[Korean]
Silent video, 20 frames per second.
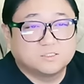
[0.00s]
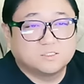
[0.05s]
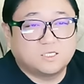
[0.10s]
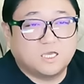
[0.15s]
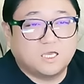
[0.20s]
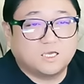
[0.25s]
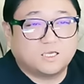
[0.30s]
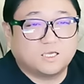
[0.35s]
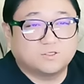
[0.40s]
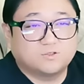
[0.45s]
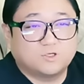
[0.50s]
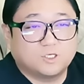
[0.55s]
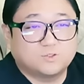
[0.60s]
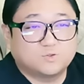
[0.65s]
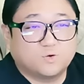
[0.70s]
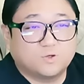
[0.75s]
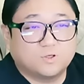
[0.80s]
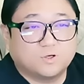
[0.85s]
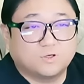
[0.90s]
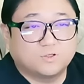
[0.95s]
세계
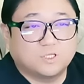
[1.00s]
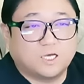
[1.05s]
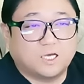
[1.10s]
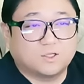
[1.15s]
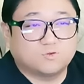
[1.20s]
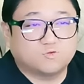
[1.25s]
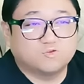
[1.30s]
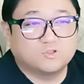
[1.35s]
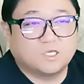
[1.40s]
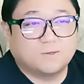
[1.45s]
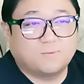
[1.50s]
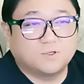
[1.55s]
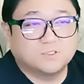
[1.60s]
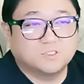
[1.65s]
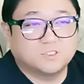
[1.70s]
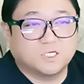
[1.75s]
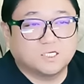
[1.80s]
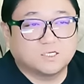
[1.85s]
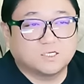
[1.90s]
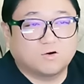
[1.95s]
최초이거나 두세
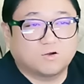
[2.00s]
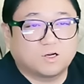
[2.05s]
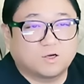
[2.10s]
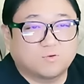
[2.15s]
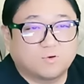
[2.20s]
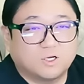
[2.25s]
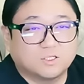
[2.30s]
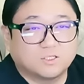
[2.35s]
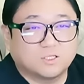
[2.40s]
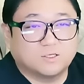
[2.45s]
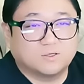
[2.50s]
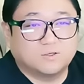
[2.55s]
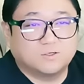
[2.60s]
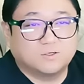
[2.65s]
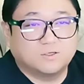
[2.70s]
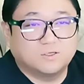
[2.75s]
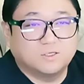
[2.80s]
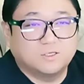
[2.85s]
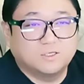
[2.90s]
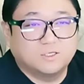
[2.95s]
번째일 거라고
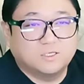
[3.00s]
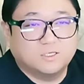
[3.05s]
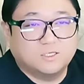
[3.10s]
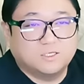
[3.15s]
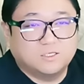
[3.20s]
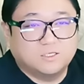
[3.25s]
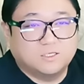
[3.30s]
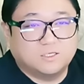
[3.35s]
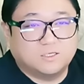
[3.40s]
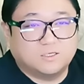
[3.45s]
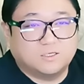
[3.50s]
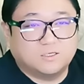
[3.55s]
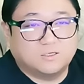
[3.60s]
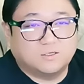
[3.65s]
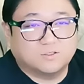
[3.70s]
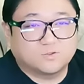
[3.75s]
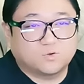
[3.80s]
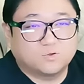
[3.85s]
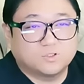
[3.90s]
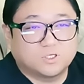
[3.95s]
하네요.
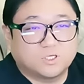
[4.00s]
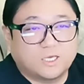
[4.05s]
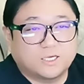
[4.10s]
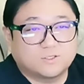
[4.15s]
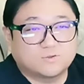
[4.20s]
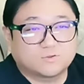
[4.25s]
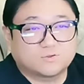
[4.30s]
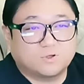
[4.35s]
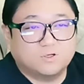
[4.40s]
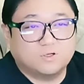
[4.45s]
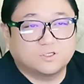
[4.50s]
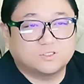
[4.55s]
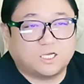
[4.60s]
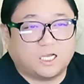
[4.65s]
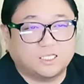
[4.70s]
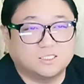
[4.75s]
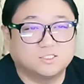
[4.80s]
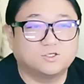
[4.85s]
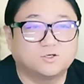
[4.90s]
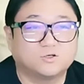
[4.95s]
어, 손이 계속
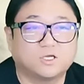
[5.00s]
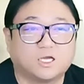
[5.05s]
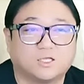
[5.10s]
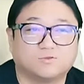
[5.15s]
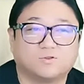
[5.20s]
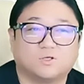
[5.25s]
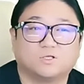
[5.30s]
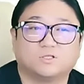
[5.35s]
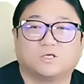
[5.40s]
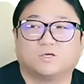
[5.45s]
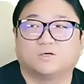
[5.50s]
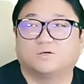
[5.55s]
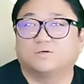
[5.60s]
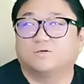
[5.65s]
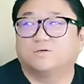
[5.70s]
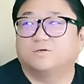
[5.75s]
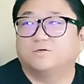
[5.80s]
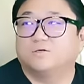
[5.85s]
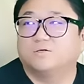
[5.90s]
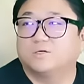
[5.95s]
떨려서 안정이 안
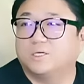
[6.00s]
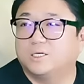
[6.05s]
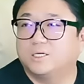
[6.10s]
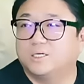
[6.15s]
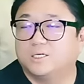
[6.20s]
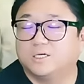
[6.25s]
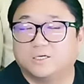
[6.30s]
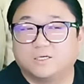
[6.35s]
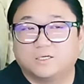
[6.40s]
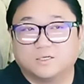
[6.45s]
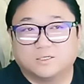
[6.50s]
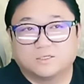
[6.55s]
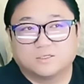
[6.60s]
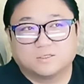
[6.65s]
되네요. 예.